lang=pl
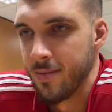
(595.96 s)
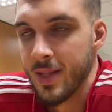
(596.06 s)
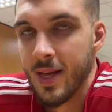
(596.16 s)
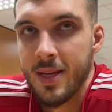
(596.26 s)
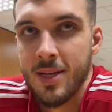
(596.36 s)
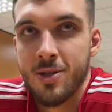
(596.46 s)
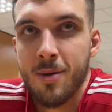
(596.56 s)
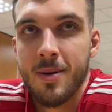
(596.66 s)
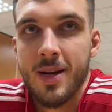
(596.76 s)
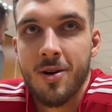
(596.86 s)
na jakieś
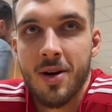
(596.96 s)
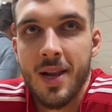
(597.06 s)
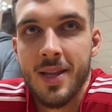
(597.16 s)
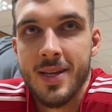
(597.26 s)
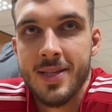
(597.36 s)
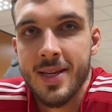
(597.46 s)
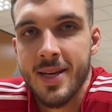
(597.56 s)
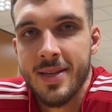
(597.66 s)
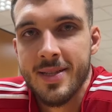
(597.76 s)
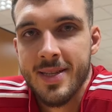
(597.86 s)
dobre lokalne
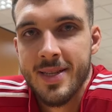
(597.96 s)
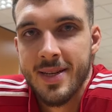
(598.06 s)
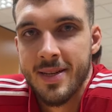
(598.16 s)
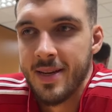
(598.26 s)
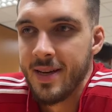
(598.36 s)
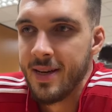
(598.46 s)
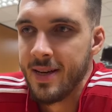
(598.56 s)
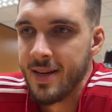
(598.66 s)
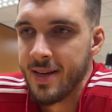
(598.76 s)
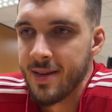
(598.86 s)
jedzenie
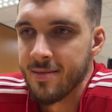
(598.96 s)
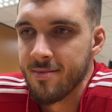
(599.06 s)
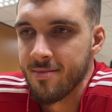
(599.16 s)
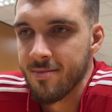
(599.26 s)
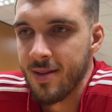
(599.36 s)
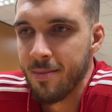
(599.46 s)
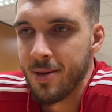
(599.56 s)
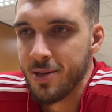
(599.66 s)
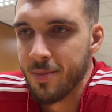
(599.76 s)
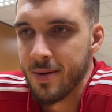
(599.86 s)
i, i
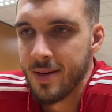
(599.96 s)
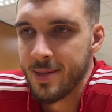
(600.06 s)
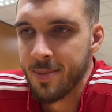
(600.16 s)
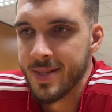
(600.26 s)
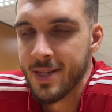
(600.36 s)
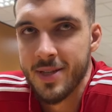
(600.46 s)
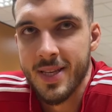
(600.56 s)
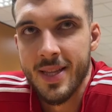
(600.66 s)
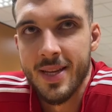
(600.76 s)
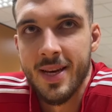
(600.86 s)
będziemy spędzać
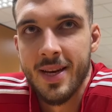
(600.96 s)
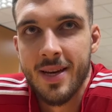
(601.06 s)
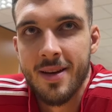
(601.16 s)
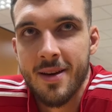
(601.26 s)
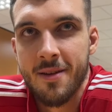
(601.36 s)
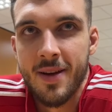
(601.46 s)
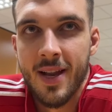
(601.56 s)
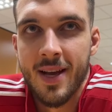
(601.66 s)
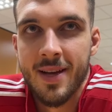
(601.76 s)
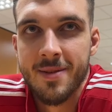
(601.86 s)
ostatnie
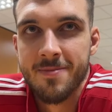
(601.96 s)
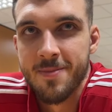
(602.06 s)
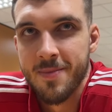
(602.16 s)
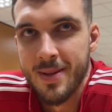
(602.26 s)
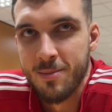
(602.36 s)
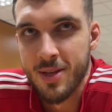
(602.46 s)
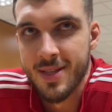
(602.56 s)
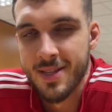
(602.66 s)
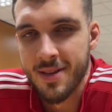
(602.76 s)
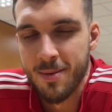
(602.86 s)
chwile
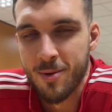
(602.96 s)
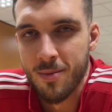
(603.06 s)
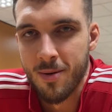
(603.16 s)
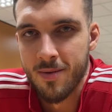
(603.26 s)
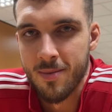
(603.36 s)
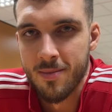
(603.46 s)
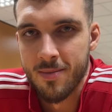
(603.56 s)
przed sezonem klubowym